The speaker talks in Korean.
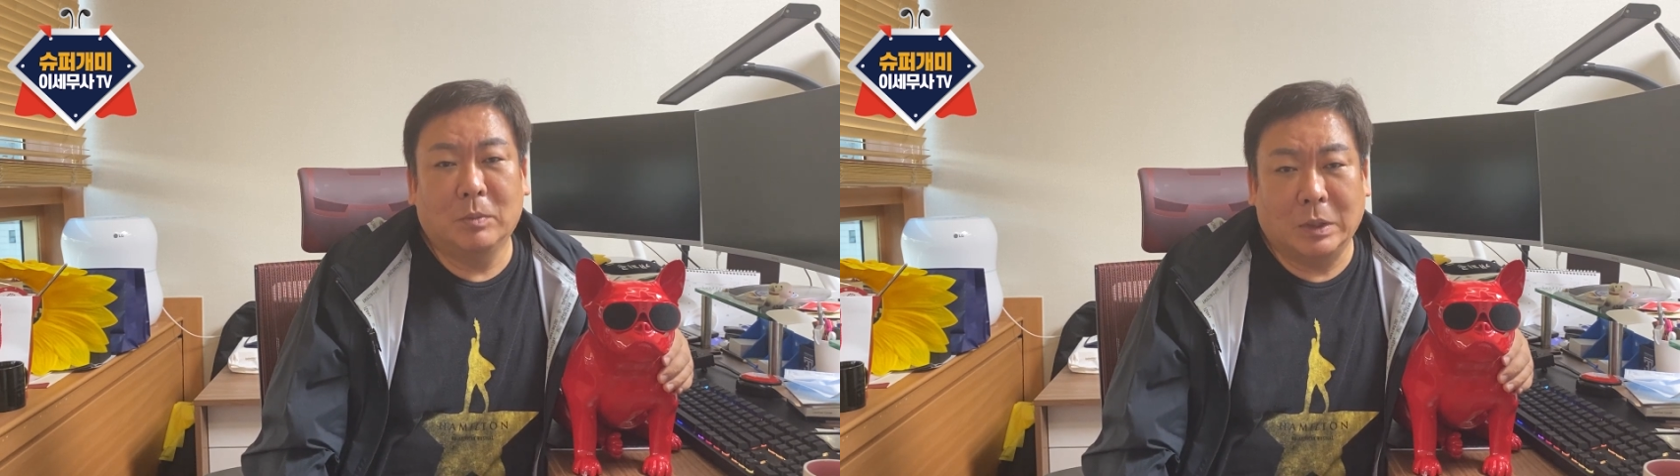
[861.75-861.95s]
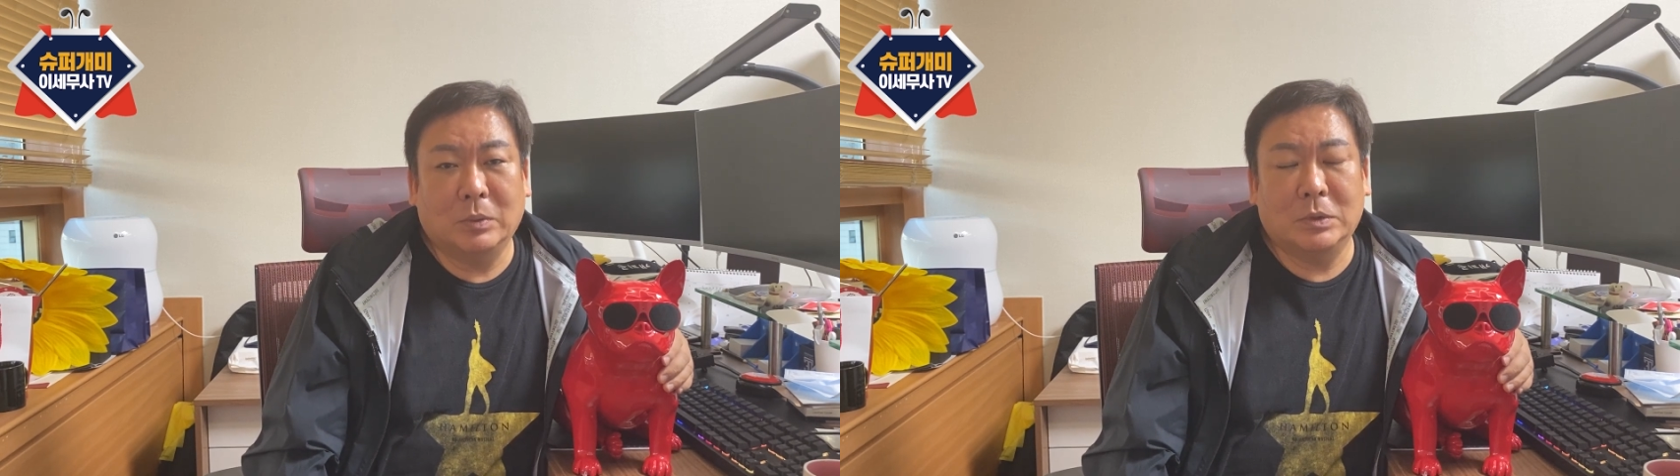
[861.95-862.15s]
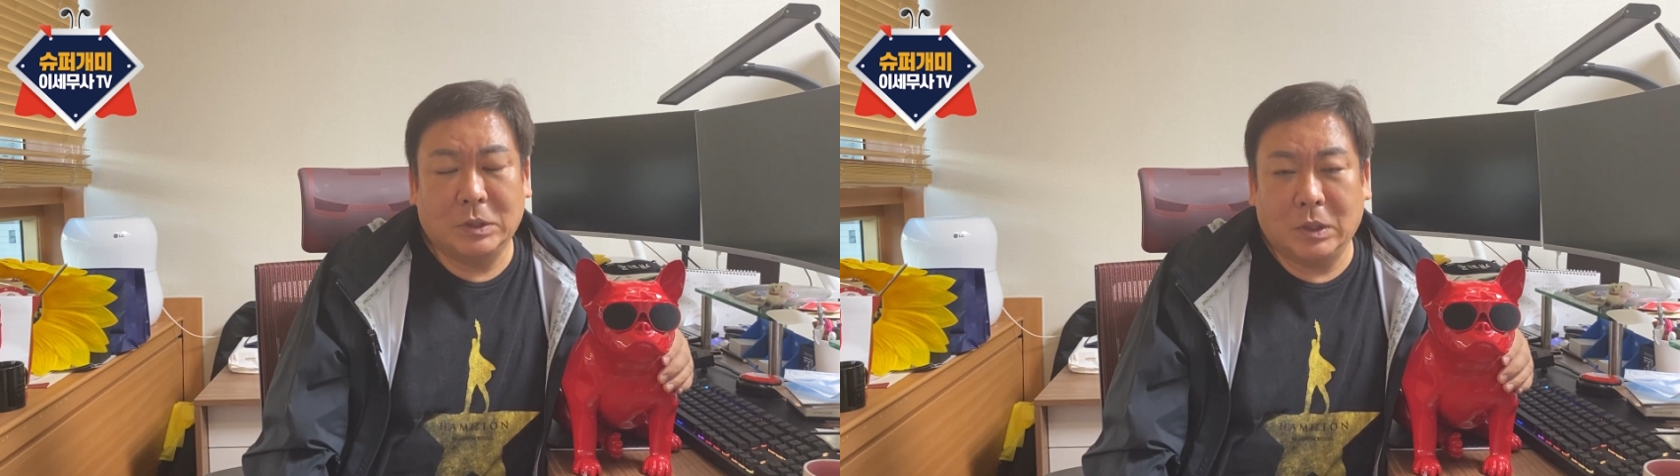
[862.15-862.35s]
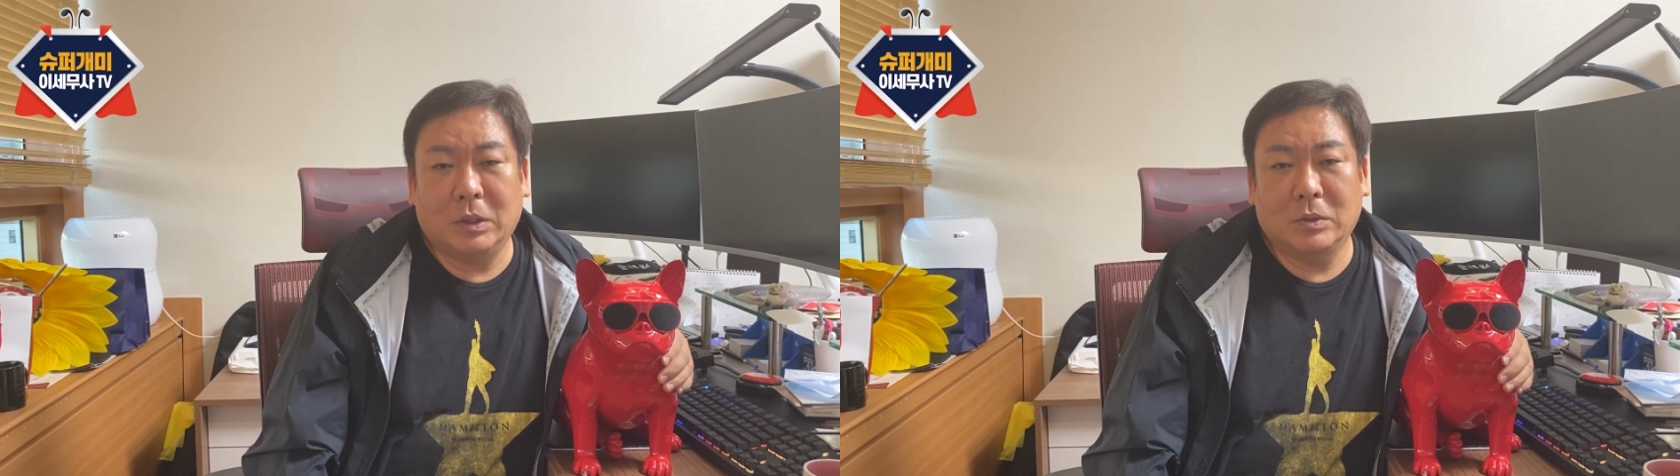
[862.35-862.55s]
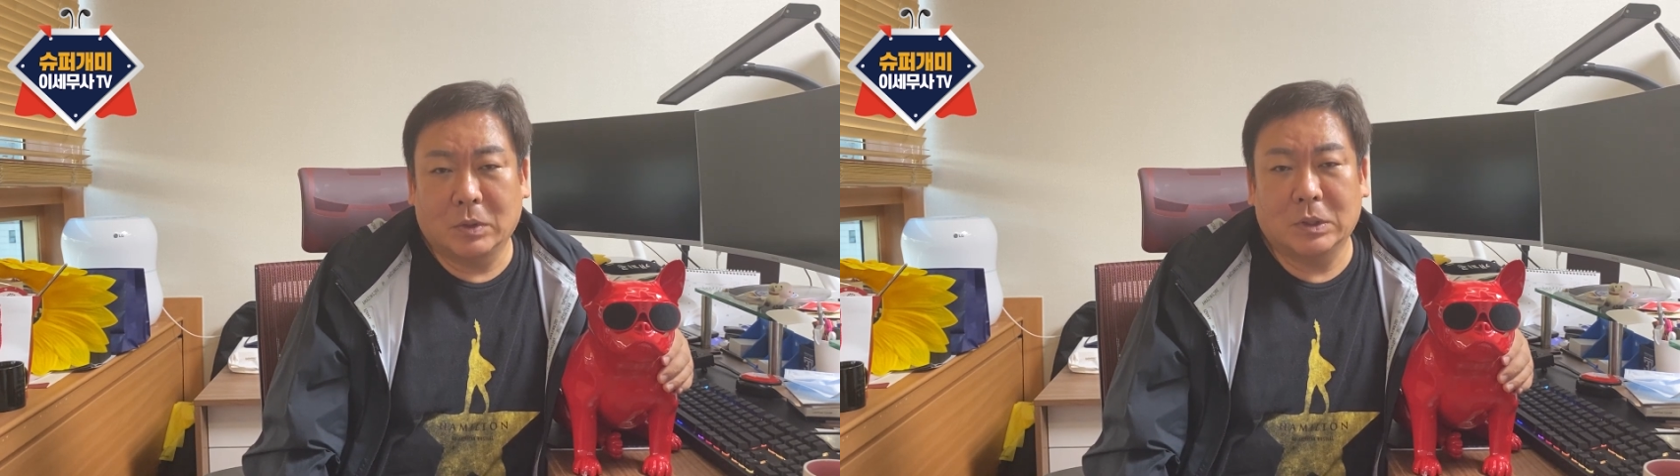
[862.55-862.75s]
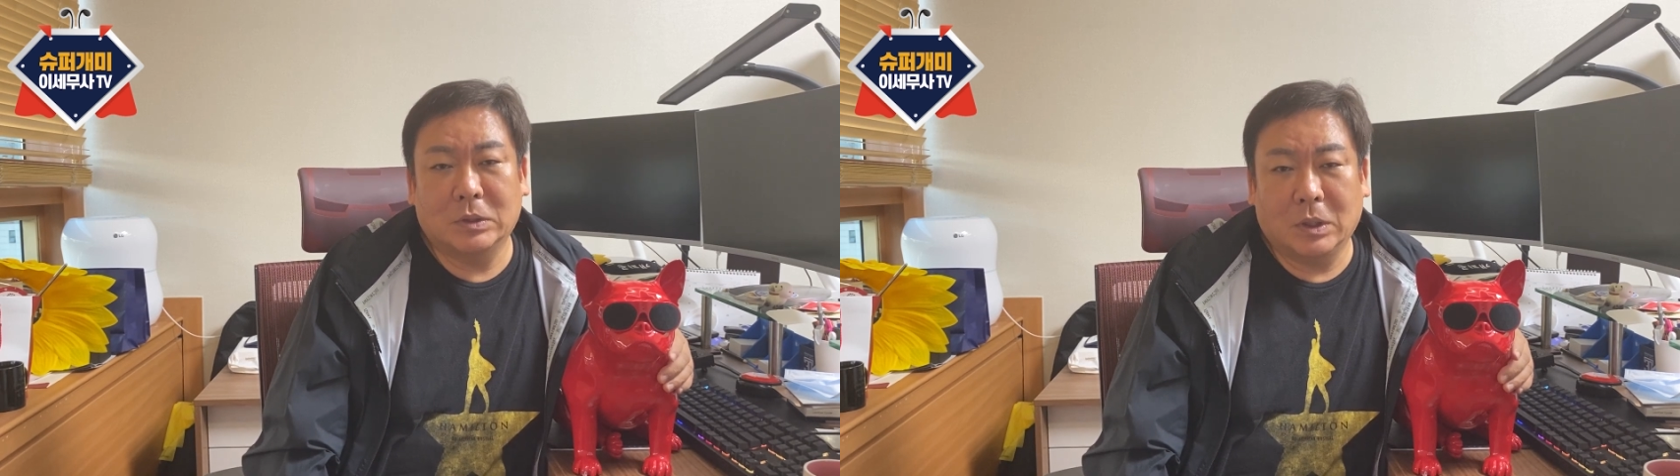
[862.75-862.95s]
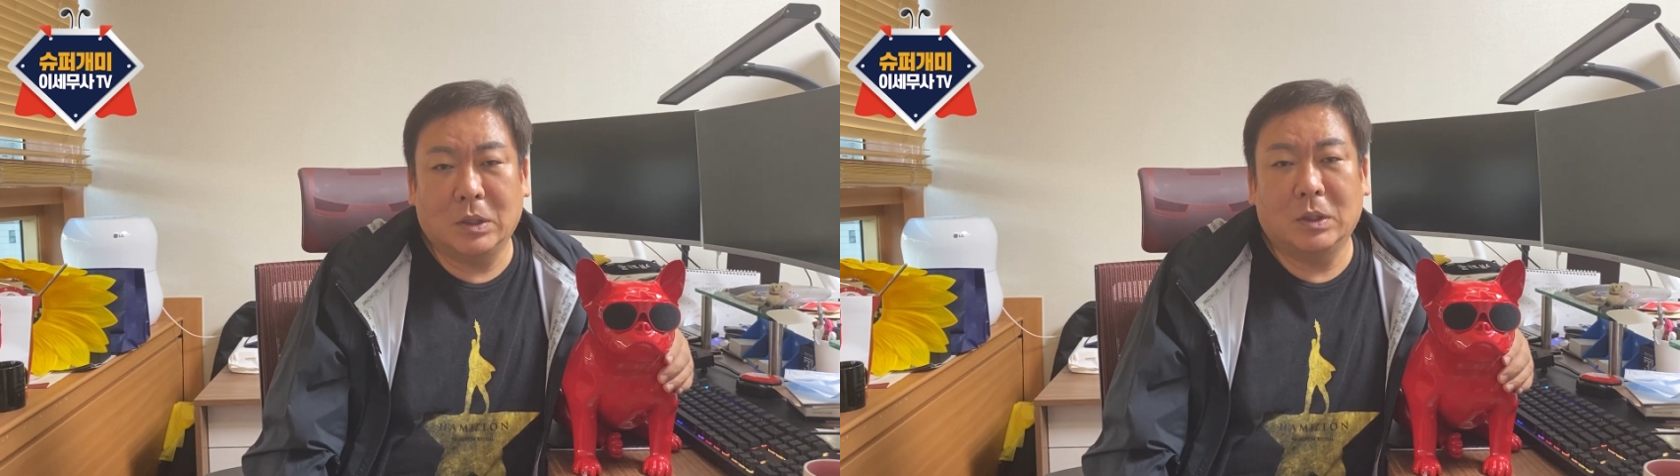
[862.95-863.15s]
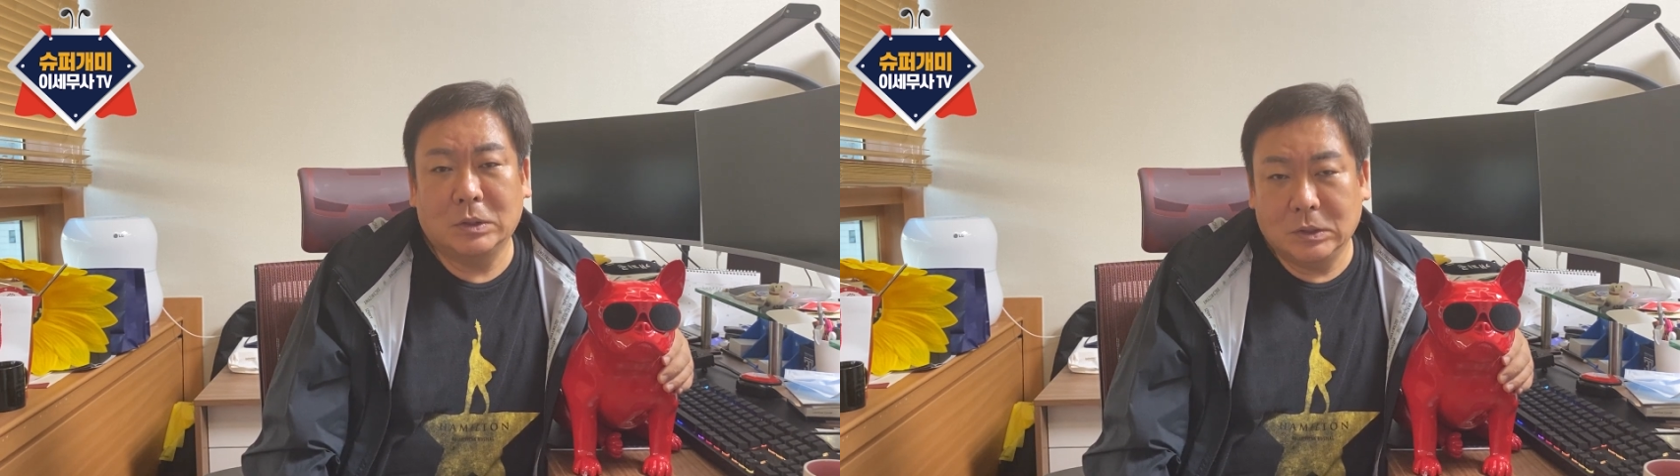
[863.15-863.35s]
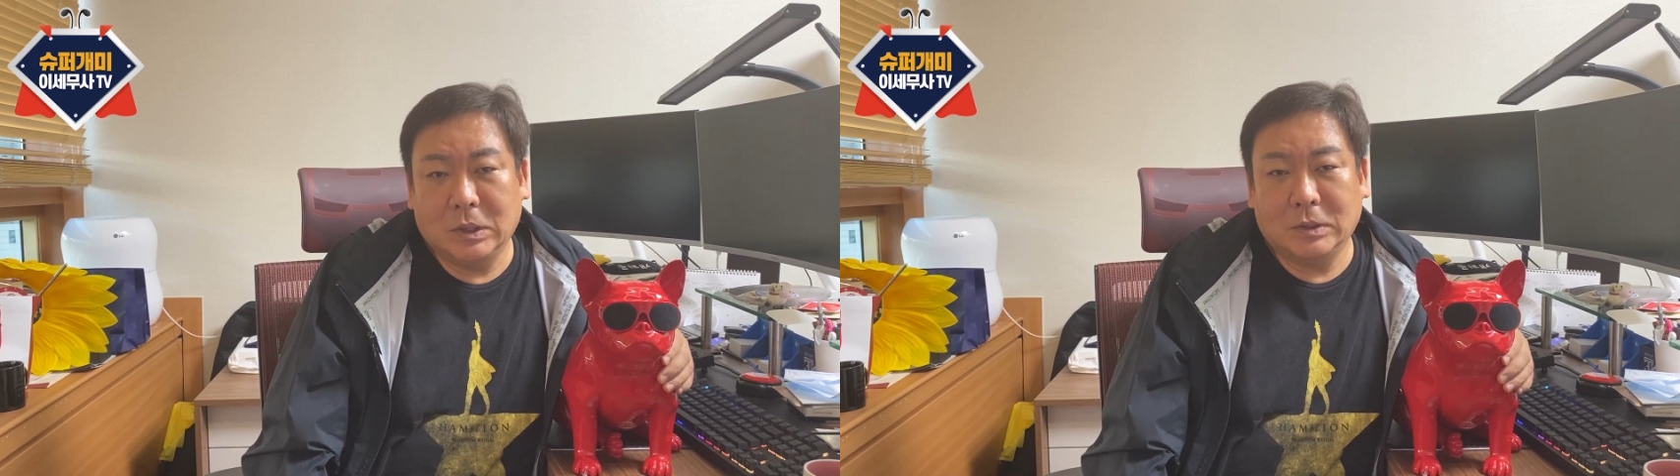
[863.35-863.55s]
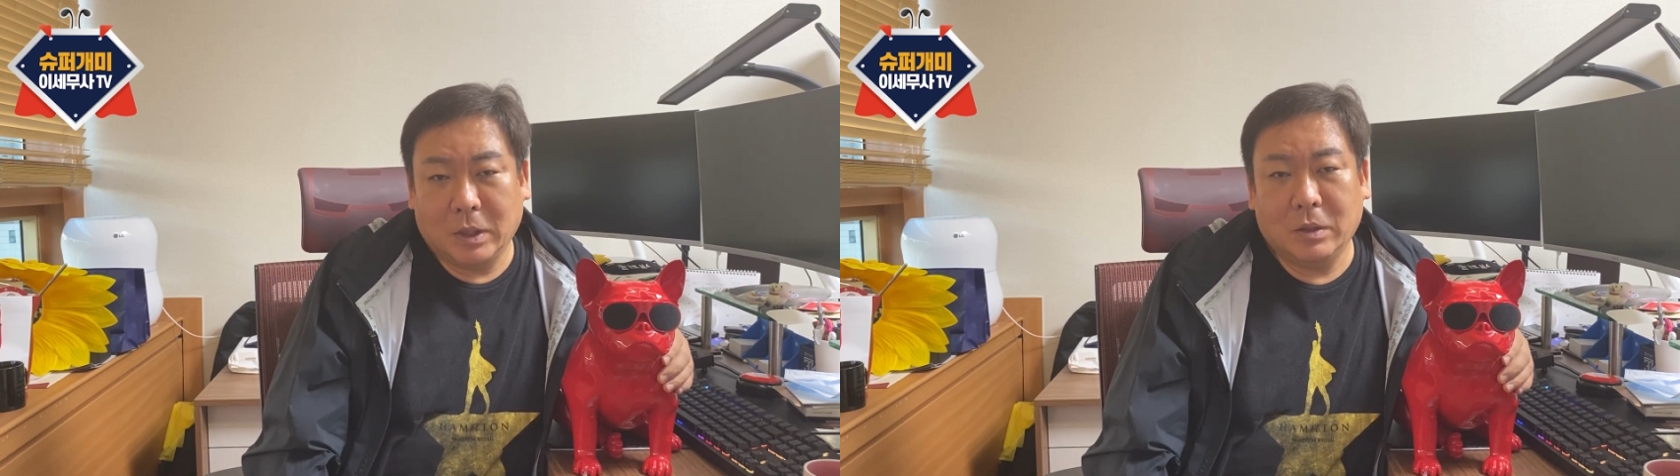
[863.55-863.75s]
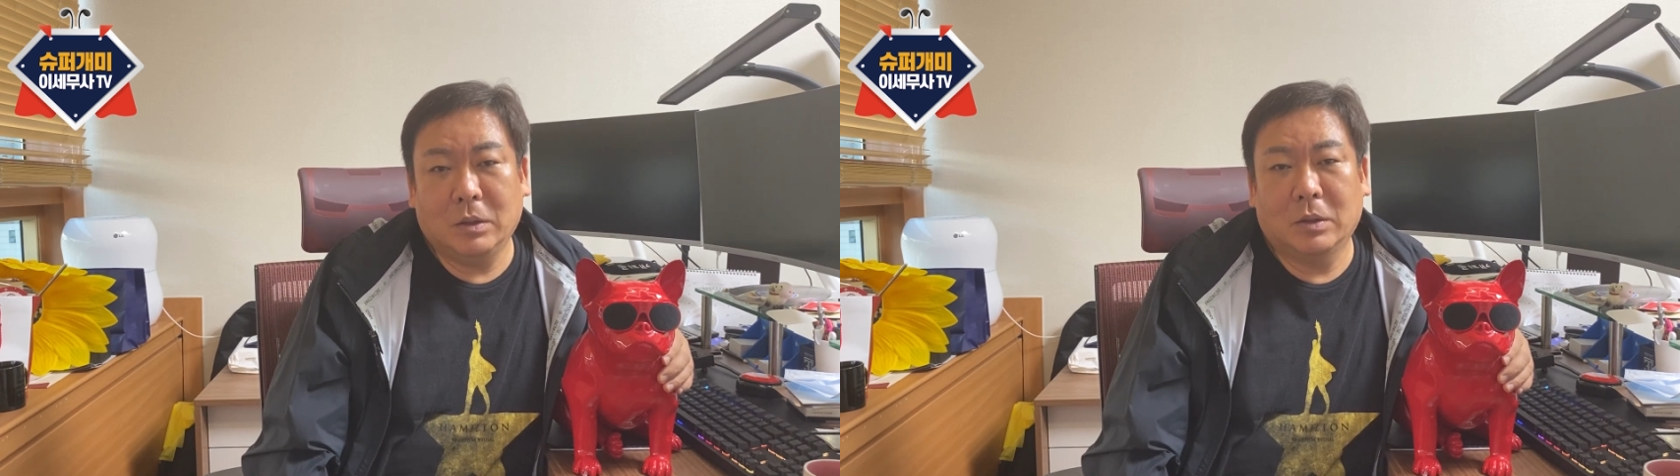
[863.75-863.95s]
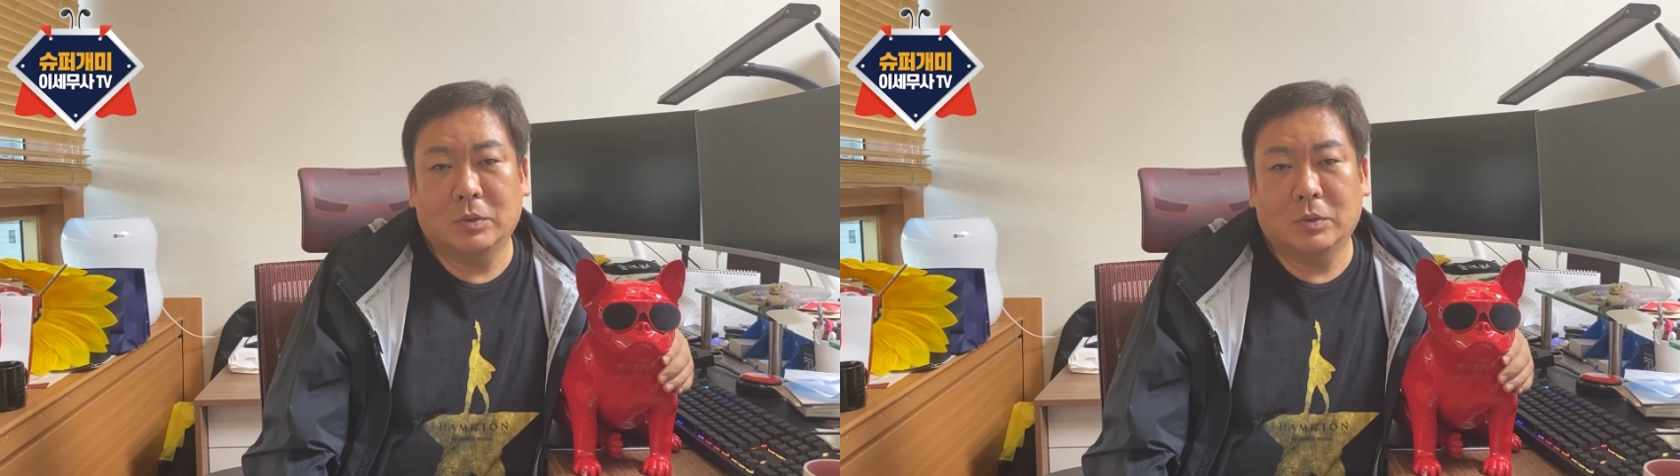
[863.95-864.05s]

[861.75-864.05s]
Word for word: 반도체, 전기차, 신재생,